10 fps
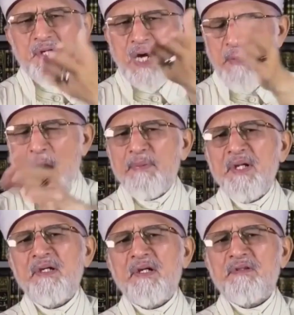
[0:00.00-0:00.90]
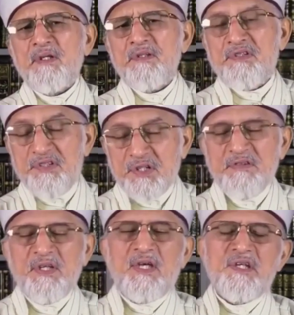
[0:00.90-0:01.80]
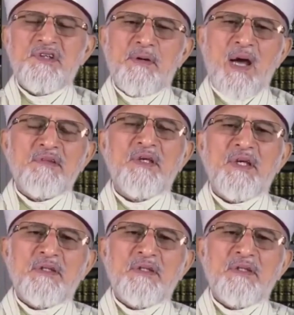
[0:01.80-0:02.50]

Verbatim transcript: ये काम आप नहीं करते झिझकते हैं शर्माते